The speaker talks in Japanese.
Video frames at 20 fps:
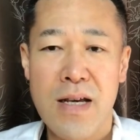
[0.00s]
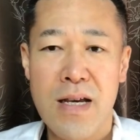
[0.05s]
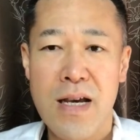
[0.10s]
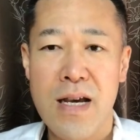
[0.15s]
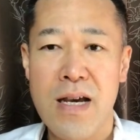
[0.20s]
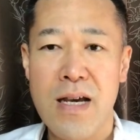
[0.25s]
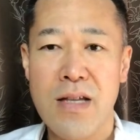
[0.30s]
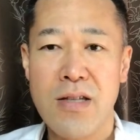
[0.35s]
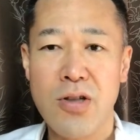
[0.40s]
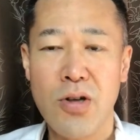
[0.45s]

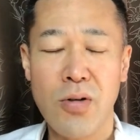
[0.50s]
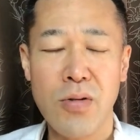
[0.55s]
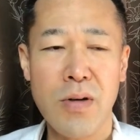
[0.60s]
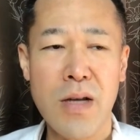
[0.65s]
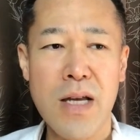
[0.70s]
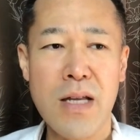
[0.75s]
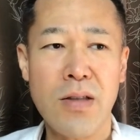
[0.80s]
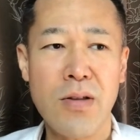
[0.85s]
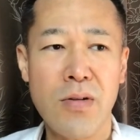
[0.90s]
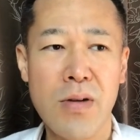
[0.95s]
えー、
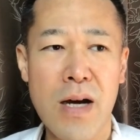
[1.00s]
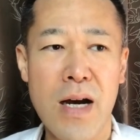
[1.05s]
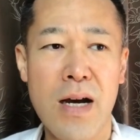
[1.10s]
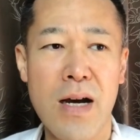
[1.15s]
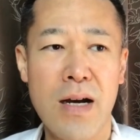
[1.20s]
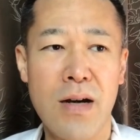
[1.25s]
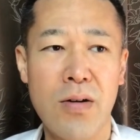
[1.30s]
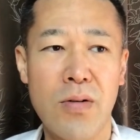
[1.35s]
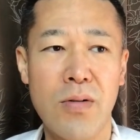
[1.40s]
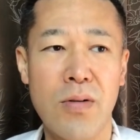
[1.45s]
チョコレート
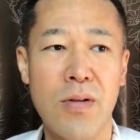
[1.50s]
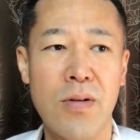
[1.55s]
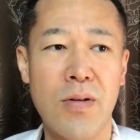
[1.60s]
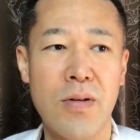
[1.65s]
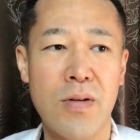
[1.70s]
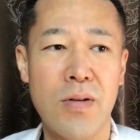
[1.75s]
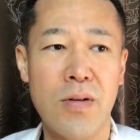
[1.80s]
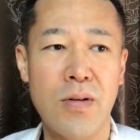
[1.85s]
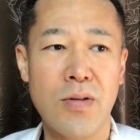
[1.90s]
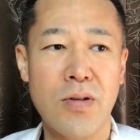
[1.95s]
が
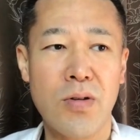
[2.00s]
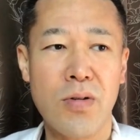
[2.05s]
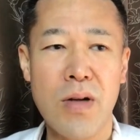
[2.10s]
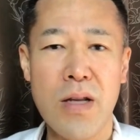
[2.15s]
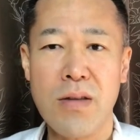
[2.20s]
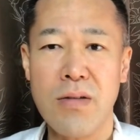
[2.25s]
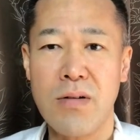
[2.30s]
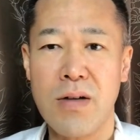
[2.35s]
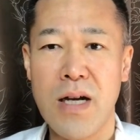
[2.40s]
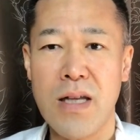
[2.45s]
こう
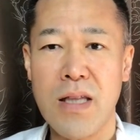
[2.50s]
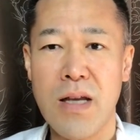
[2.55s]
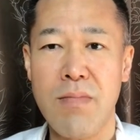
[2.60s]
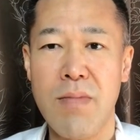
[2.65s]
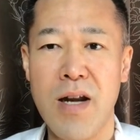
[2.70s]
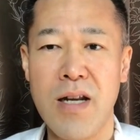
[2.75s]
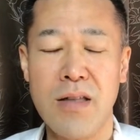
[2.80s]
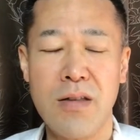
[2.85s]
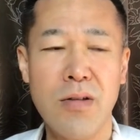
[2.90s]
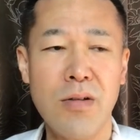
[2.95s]
チョコレートの
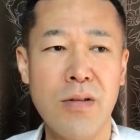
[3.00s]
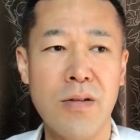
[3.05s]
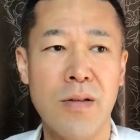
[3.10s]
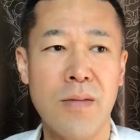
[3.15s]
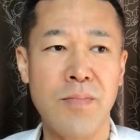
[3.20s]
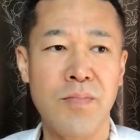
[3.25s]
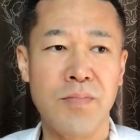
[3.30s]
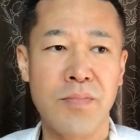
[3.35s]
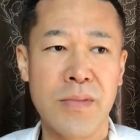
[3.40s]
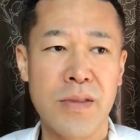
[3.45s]
塊と
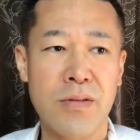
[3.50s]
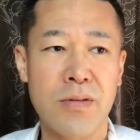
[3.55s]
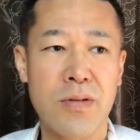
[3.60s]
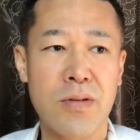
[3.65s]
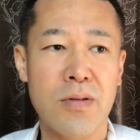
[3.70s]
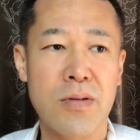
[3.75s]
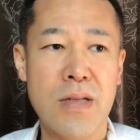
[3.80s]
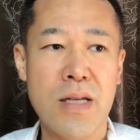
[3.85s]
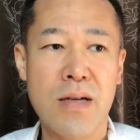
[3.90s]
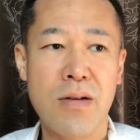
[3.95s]
普
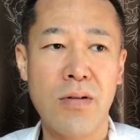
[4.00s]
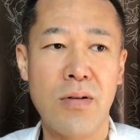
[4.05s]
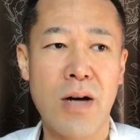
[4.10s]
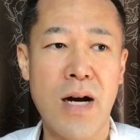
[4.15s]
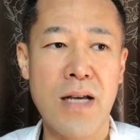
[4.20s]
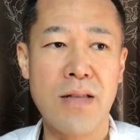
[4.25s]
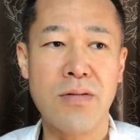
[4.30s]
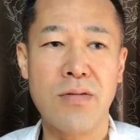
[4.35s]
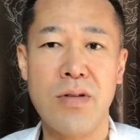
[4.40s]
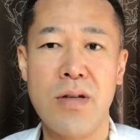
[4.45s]
通にこ
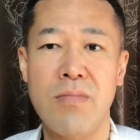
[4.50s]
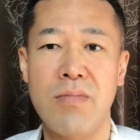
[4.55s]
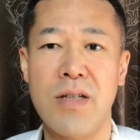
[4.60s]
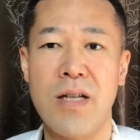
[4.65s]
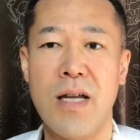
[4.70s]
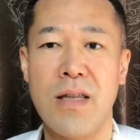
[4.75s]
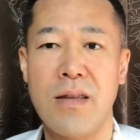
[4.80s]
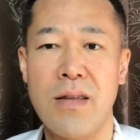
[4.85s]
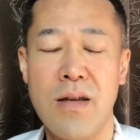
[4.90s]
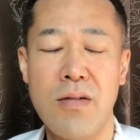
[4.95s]
うアイスクリームに
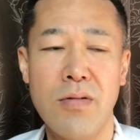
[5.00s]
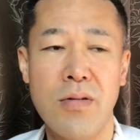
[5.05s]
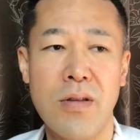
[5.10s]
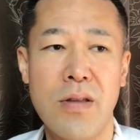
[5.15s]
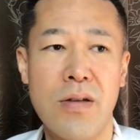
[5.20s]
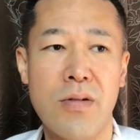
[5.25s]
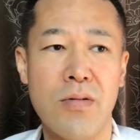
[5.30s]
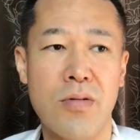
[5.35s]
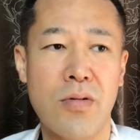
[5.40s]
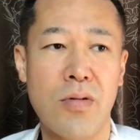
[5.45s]
なってるっ
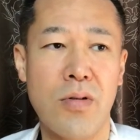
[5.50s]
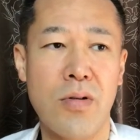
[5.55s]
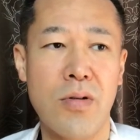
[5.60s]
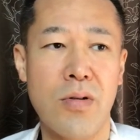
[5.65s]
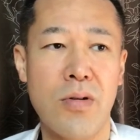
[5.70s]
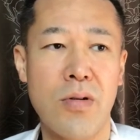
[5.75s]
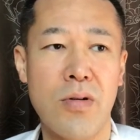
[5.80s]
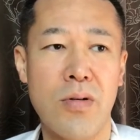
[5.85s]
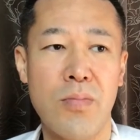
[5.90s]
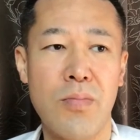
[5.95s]
ていう
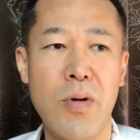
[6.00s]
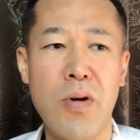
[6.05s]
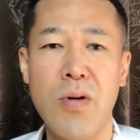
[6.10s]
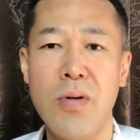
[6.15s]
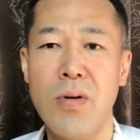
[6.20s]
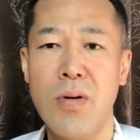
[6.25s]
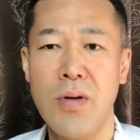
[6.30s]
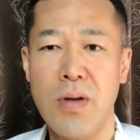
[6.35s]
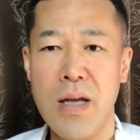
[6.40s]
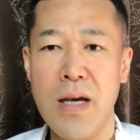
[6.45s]
こう
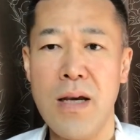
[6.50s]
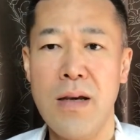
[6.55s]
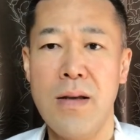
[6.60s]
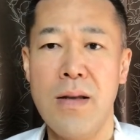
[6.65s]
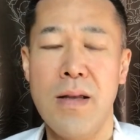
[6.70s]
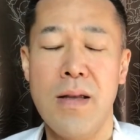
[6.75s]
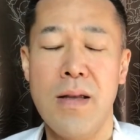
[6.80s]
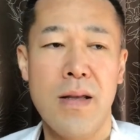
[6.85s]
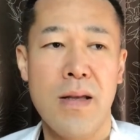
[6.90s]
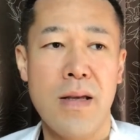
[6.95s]
棒のね
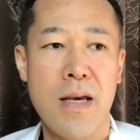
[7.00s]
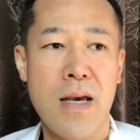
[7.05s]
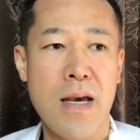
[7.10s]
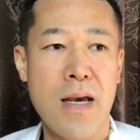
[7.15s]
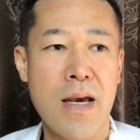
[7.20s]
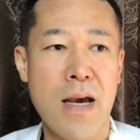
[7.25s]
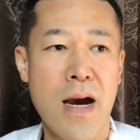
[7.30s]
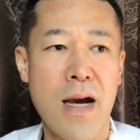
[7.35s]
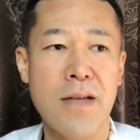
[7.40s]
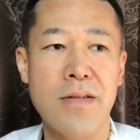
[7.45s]

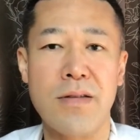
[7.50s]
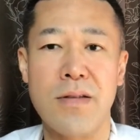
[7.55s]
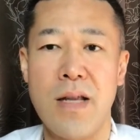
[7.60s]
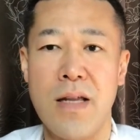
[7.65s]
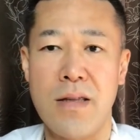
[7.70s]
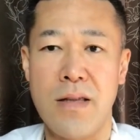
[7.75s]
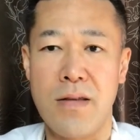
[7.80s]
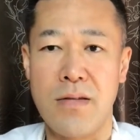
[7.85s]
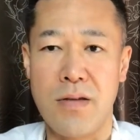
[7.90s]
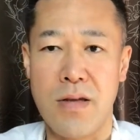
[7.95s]
えー、アイスな
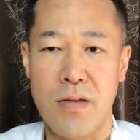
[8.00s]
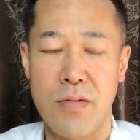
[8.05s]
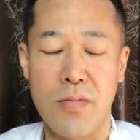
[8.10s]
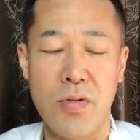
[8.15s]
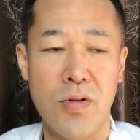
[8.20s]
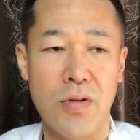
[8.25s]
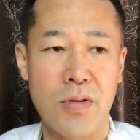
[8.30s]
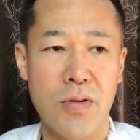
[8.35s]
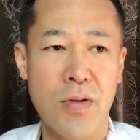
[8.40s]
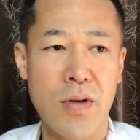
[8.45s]
んですけど
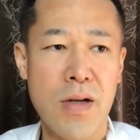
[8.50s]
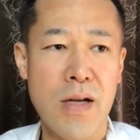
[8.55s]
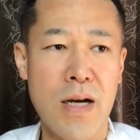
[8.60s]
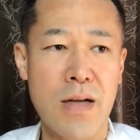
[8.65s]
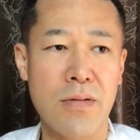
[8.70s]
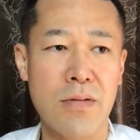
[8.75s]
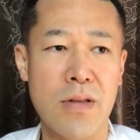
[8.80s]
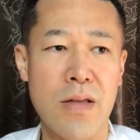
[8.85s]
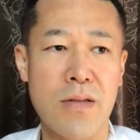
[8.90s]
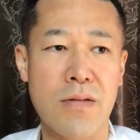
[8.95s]
もそれが
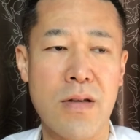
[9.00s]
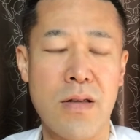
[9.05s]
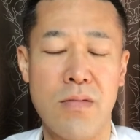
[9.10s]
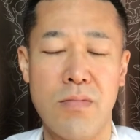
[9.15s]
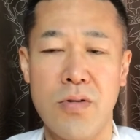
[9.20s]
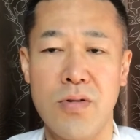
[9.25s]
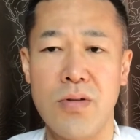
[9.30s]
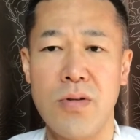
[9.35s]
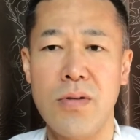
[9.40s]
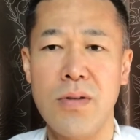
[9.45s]
あるんですけど
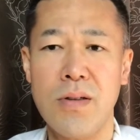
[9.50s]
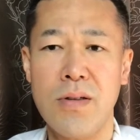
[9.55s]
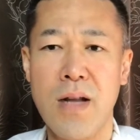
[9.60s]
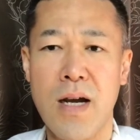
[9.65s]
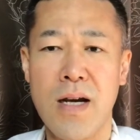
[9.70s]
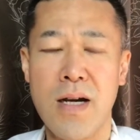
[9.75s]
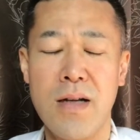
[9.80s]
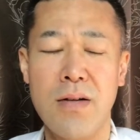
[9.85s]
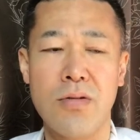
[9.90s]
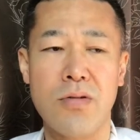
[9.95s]
もその
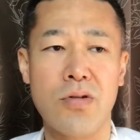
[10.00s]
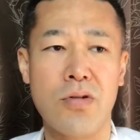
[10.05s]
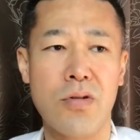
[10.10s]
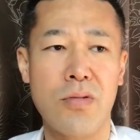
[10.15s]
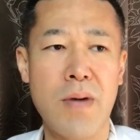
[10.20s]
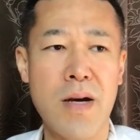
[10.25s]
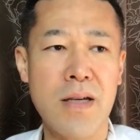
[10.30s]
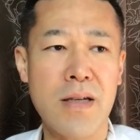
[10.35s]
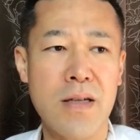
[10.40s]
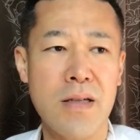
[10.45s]
中の
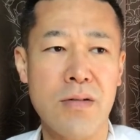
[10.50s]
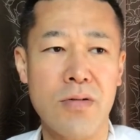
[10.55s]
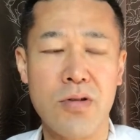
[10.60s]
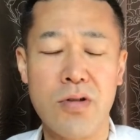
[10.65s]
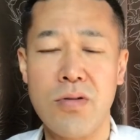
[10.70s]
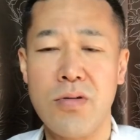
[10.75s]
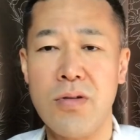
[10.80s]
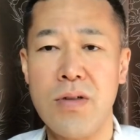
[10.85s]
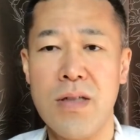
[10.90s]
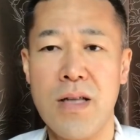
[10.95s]
チョコバッキーの
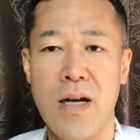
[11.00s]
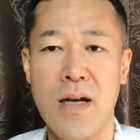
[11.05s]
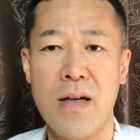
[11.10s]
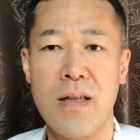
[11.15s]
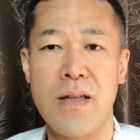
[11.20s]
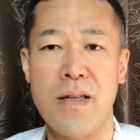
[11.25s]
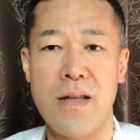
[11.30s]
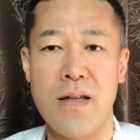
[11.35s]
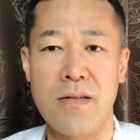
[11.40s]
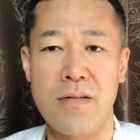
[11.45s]
種類の
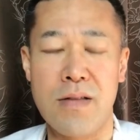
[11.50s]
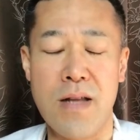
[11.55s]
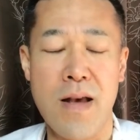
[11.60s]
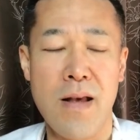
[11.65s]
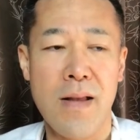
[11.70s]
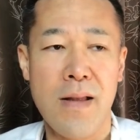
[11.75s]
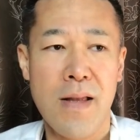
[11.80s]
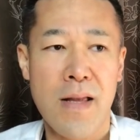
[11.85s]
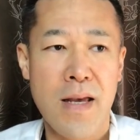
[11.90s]
中でですね、